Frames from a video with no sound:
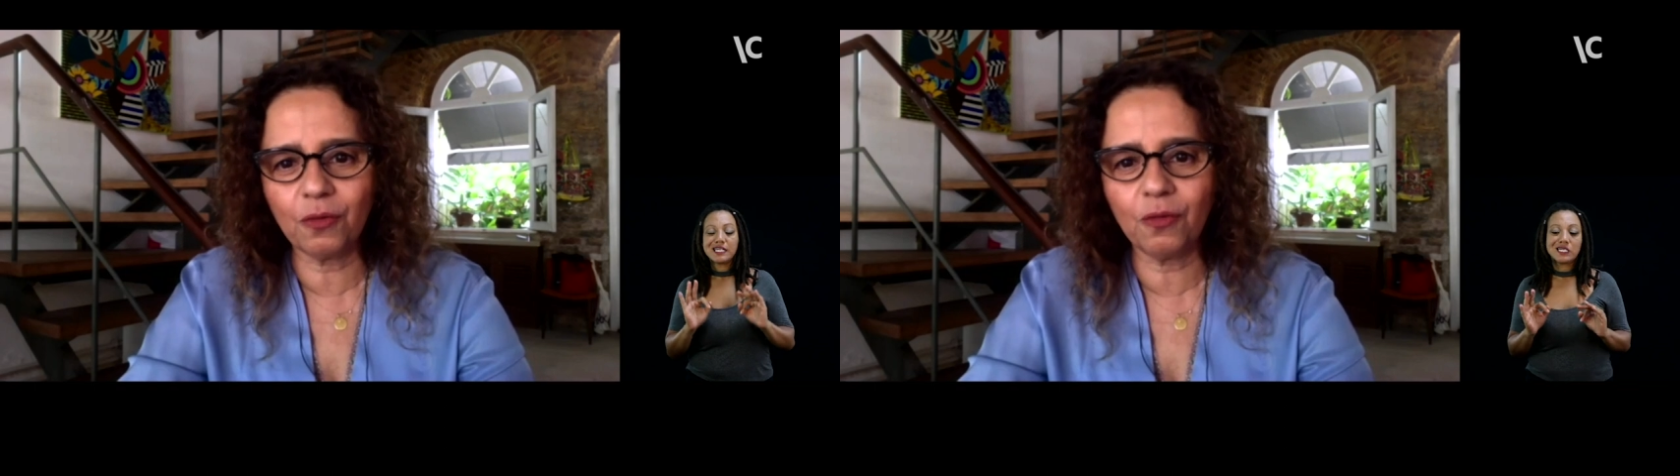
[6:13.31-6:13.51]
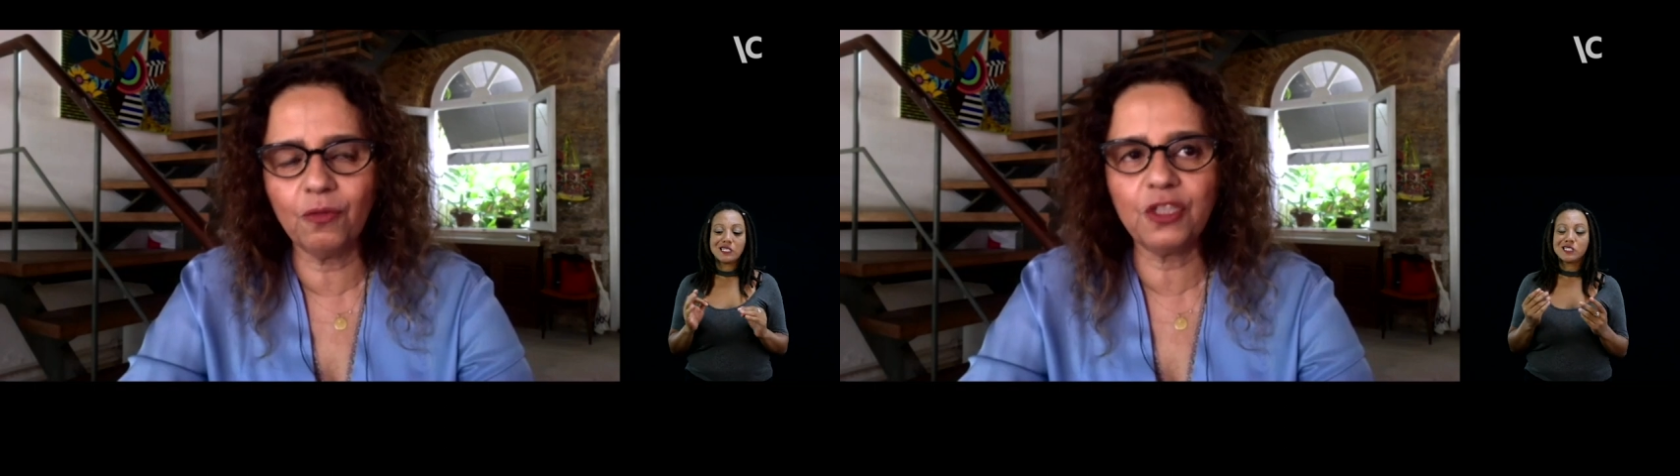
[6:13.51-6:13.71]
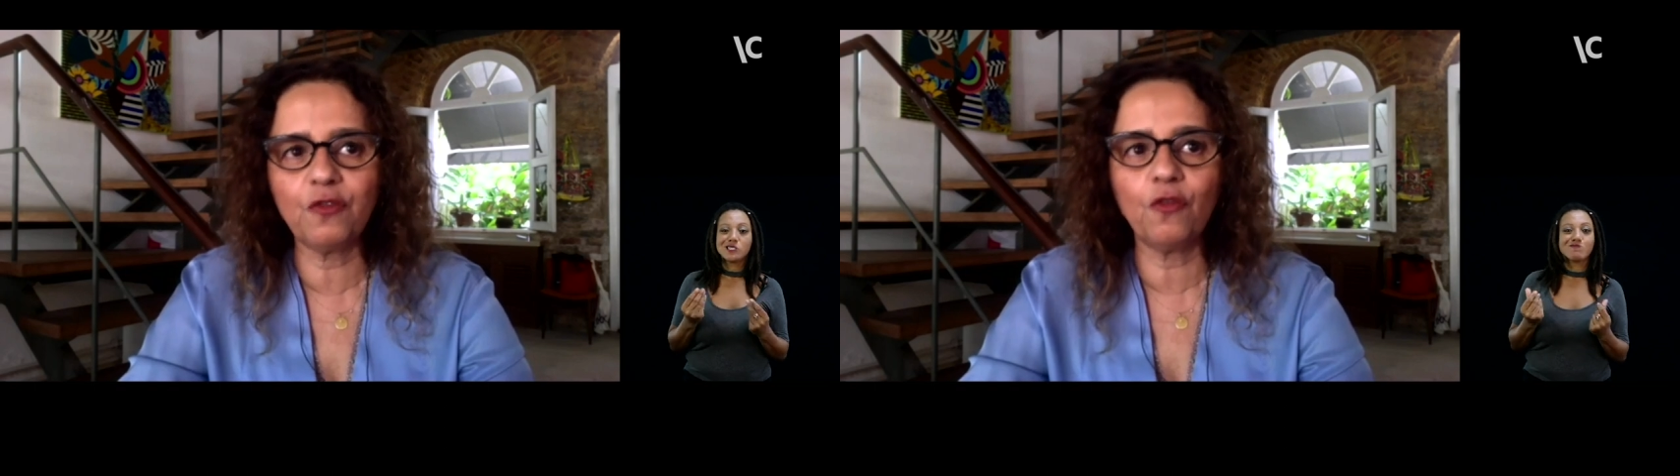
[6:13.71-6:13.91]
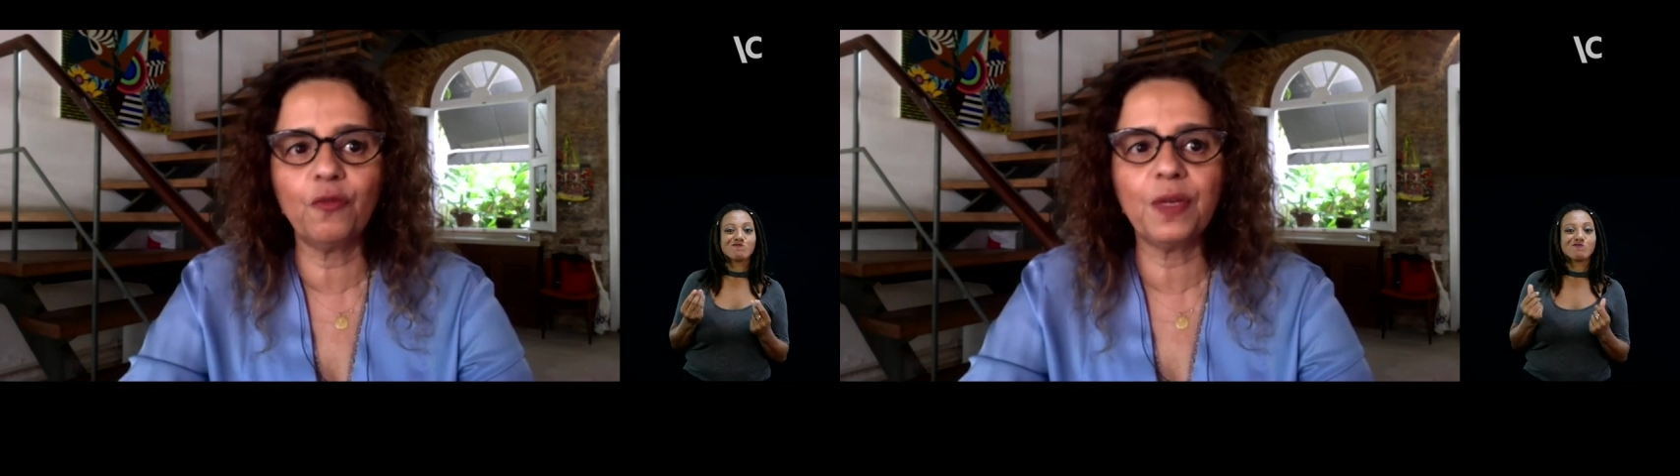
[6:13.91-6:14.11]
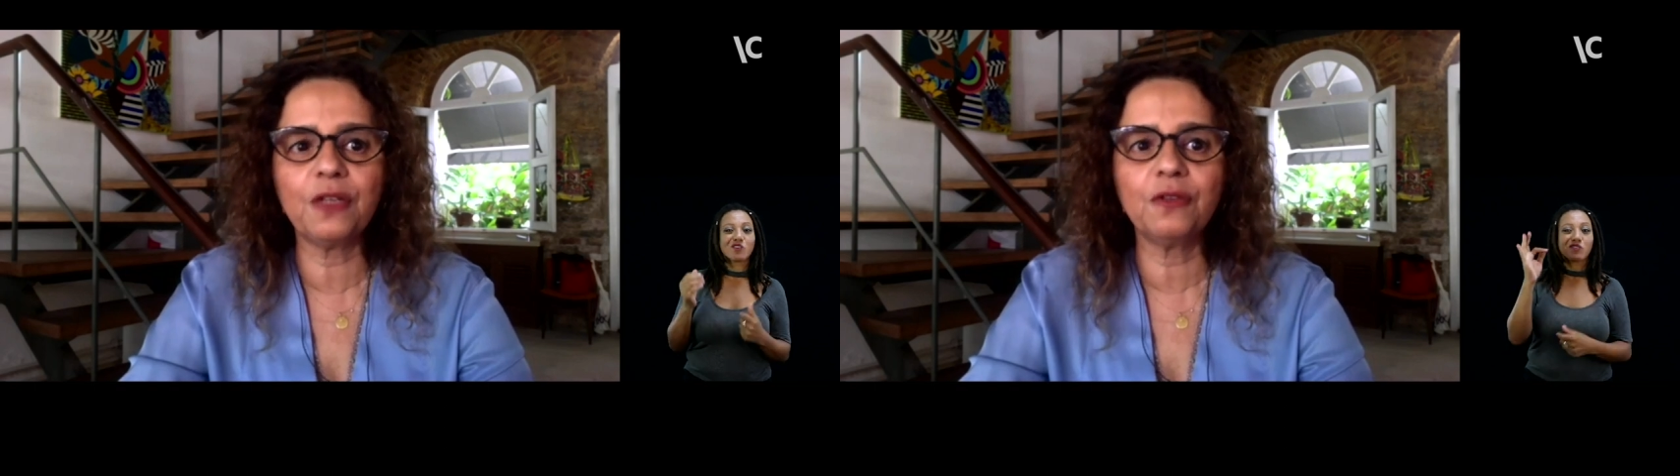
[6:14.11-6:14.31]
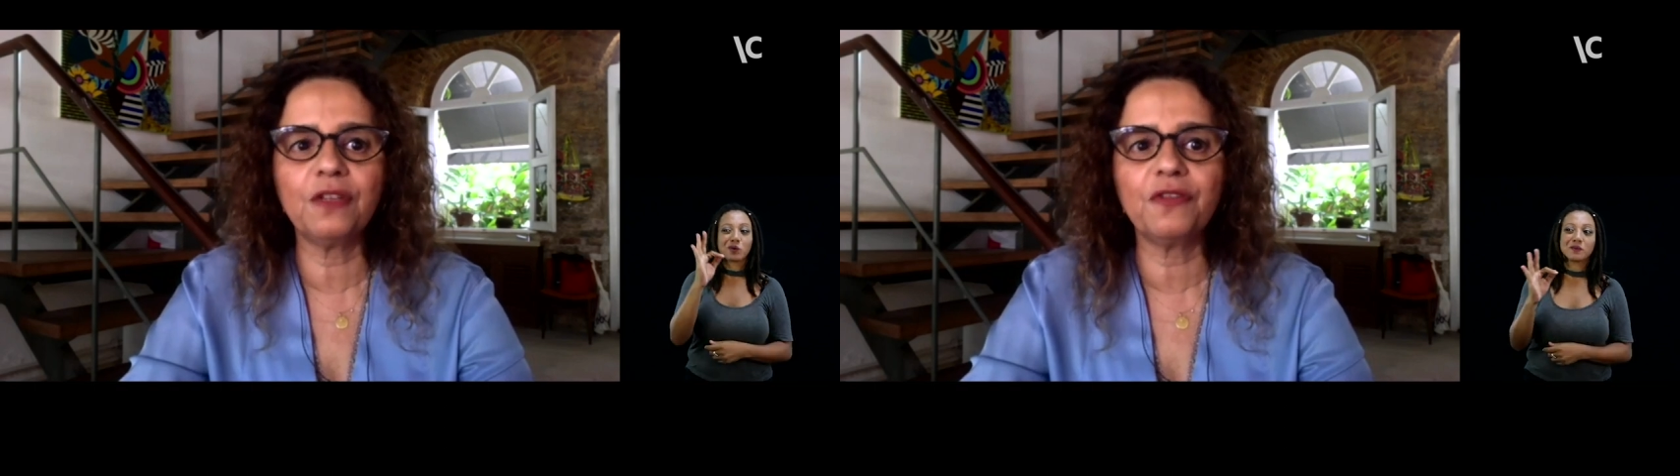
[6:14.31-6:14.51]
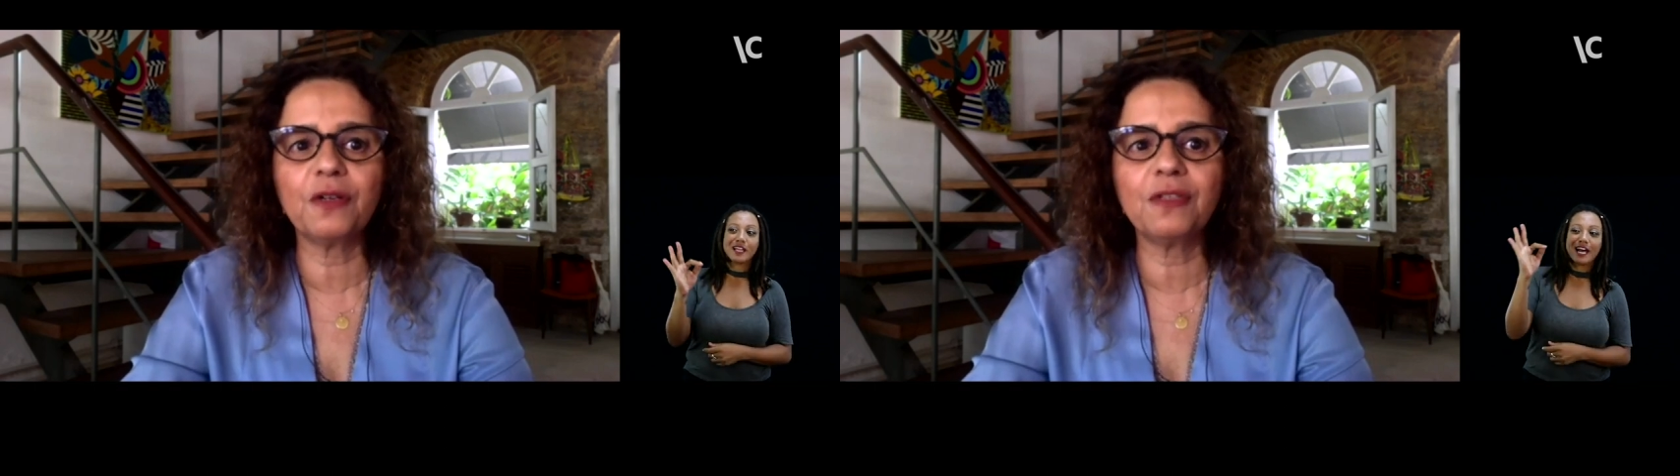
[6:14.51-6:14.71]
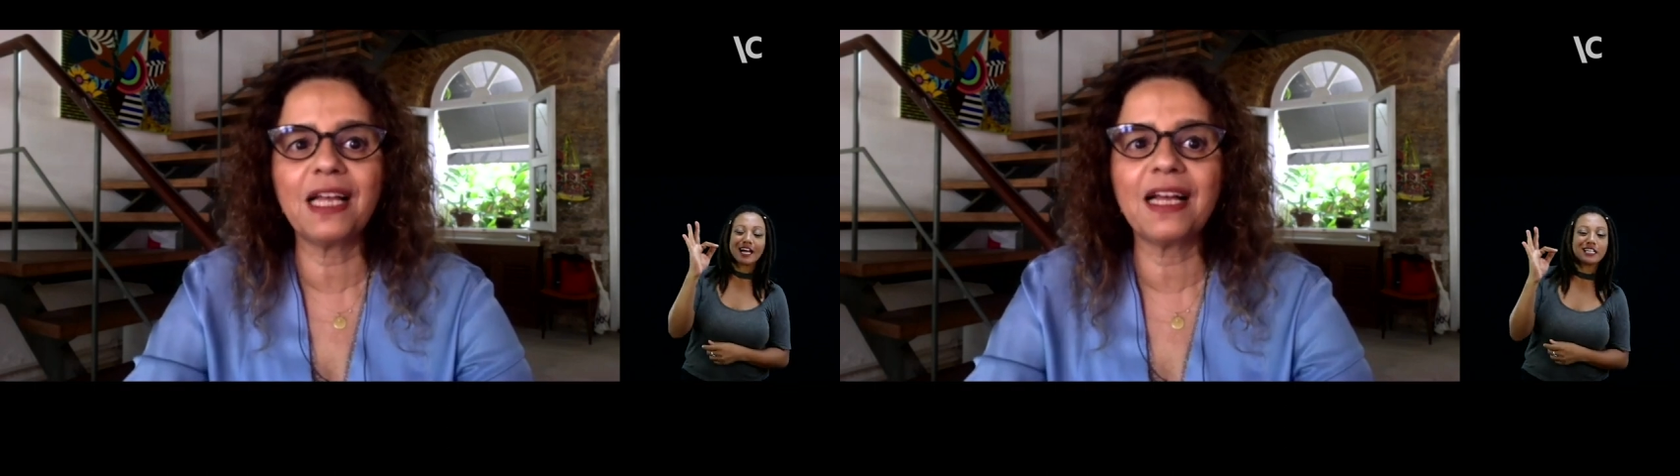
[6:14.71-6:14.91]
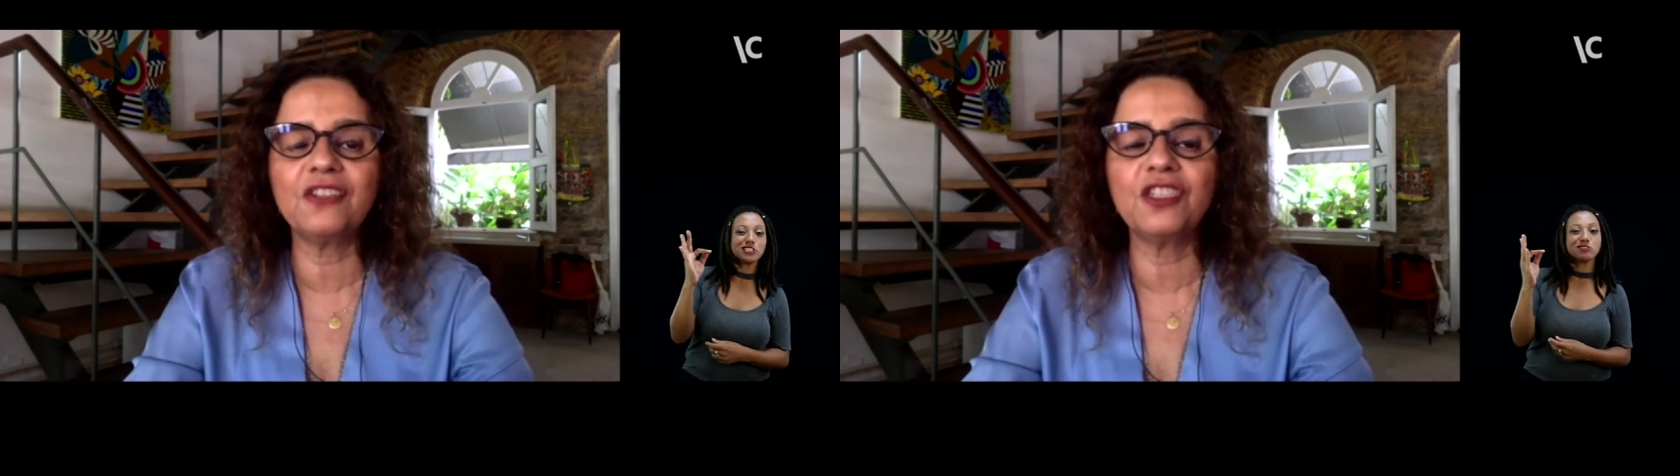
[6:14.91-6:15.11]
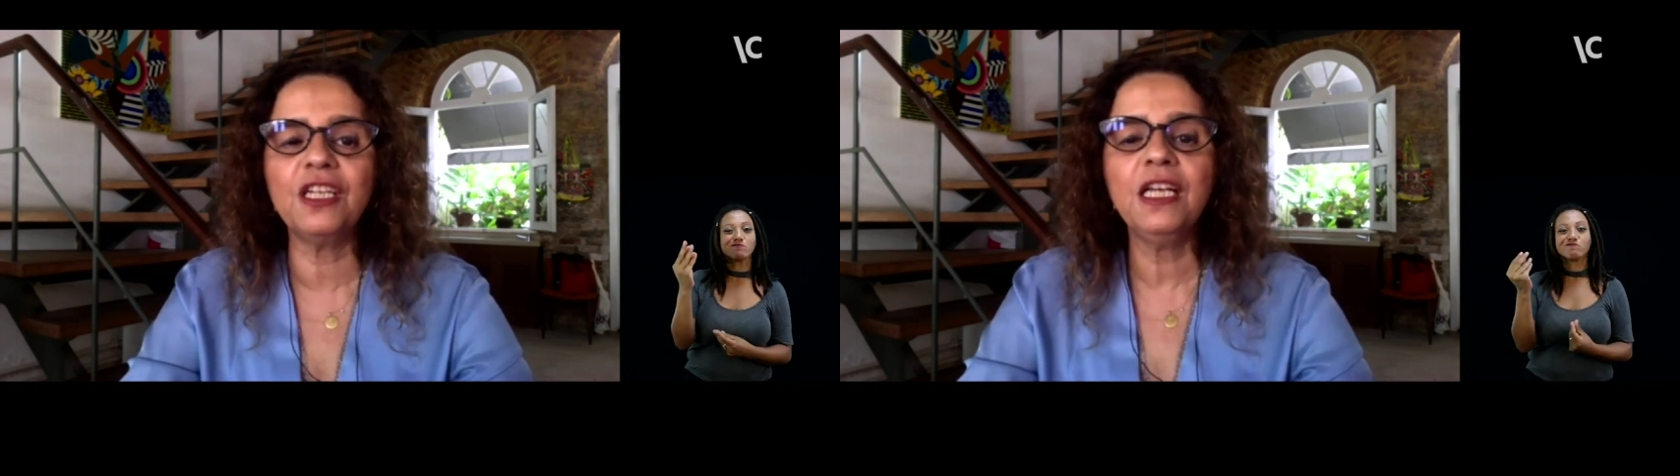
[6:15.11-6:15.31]
com o desenvolvimento da
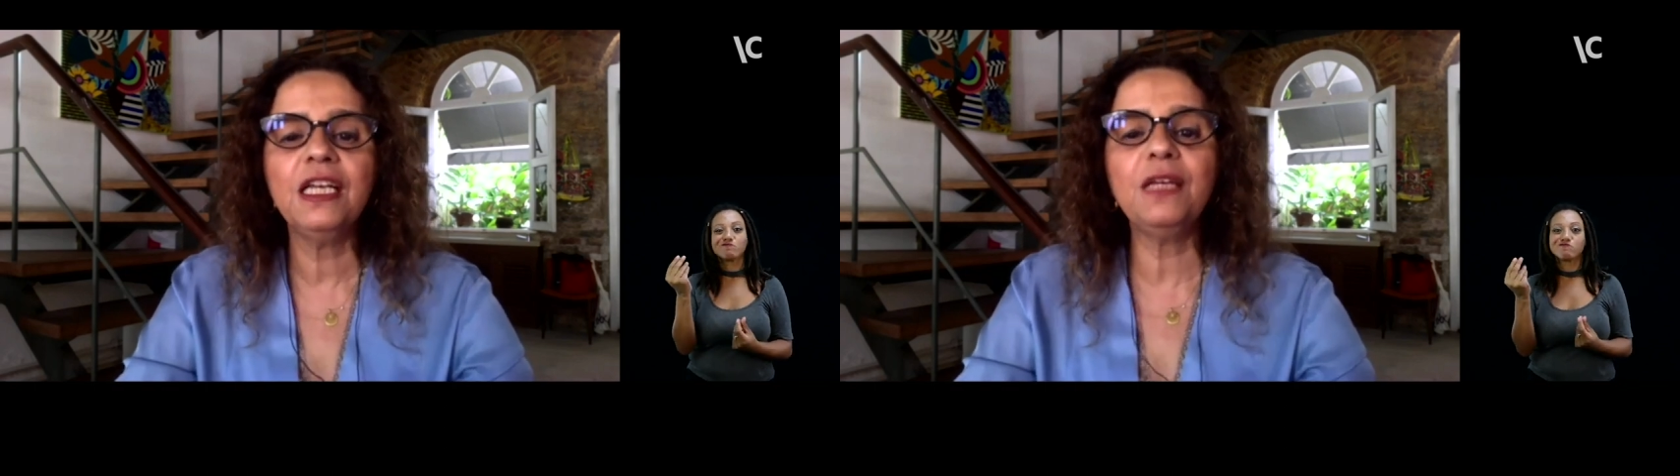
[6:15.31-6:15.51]
faculdade